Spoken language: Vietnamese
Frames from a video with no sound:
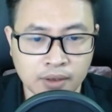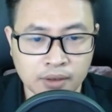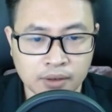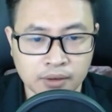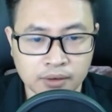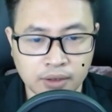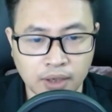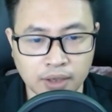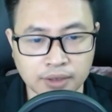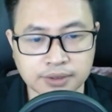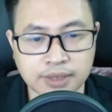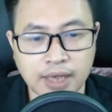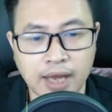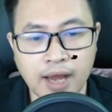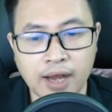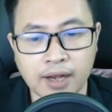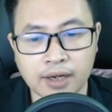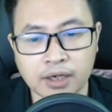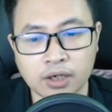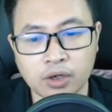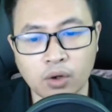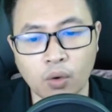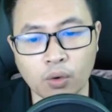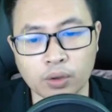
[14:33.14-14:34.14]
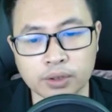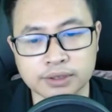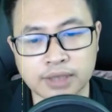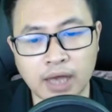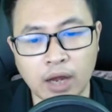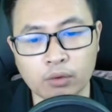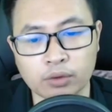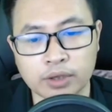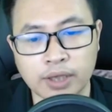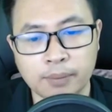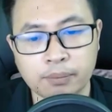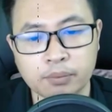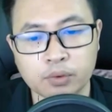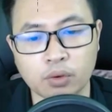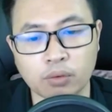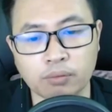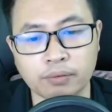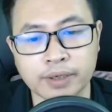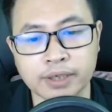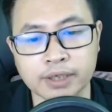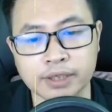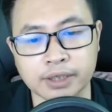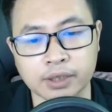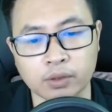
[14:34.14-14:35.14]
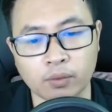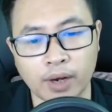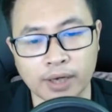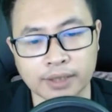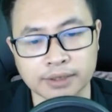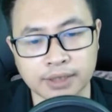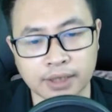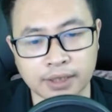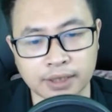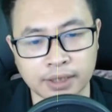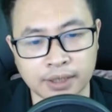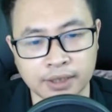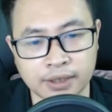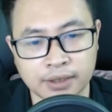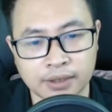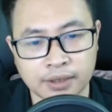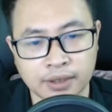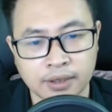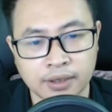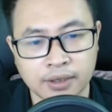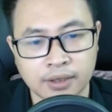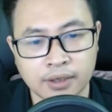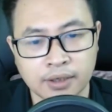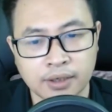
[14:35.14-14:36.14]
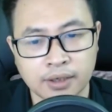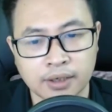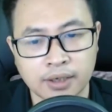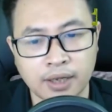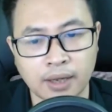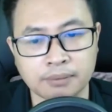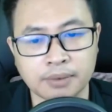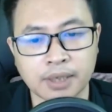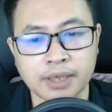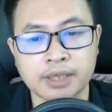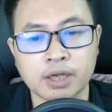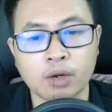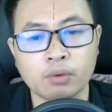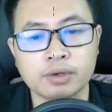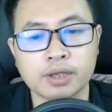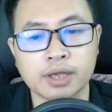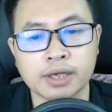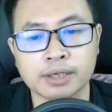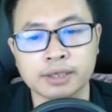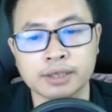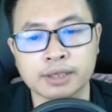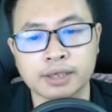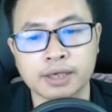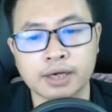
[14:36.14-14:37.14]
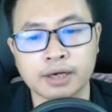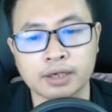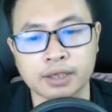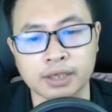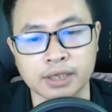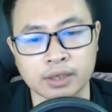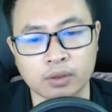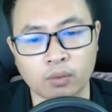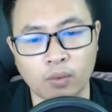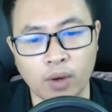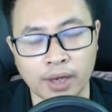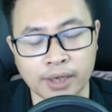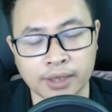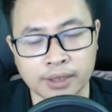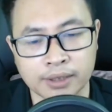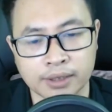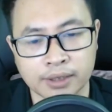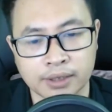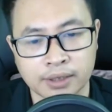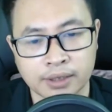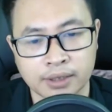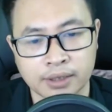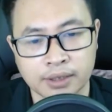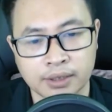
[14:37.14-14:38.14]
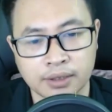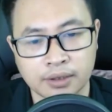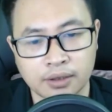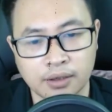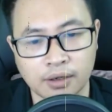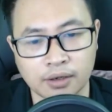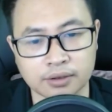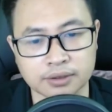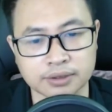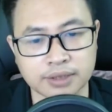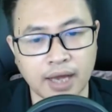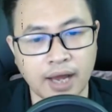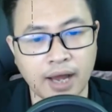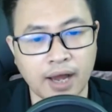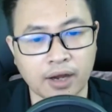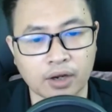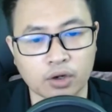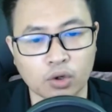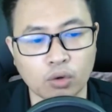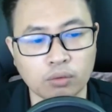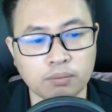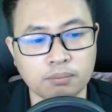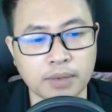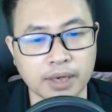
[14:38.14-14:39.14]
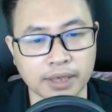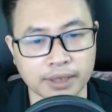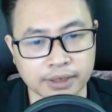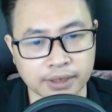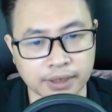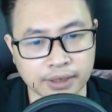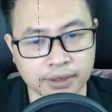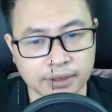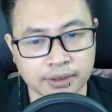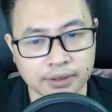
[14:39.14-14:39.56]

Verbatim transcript: Thật ra cơ hội giao tiếp cùng với người ngoài rất ít Cảm thấy thiếu niên kia kỳ quái Thật ra cũng bình thường